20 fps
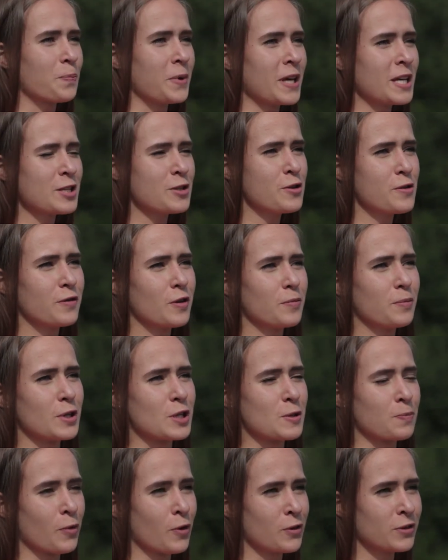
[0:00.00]
песню вы бы
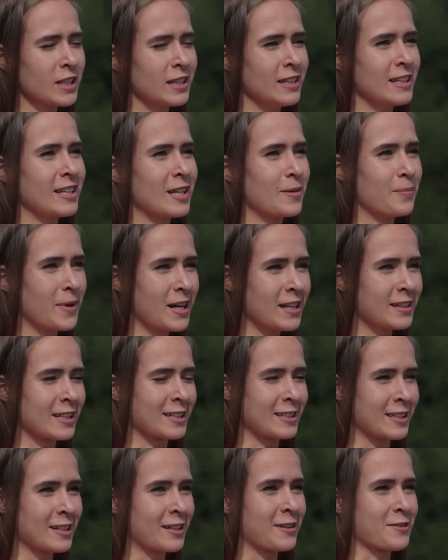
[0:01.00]
исполнили на
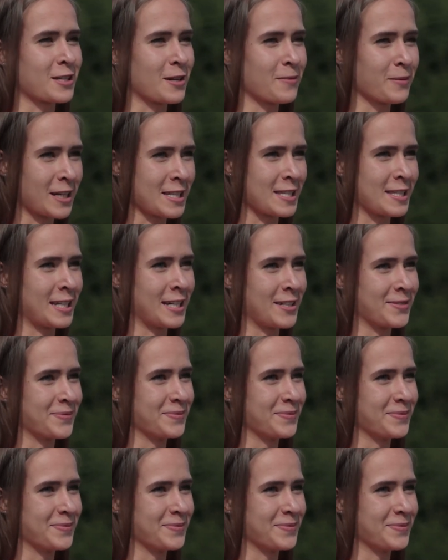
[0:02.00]
Балт-Артековском костре?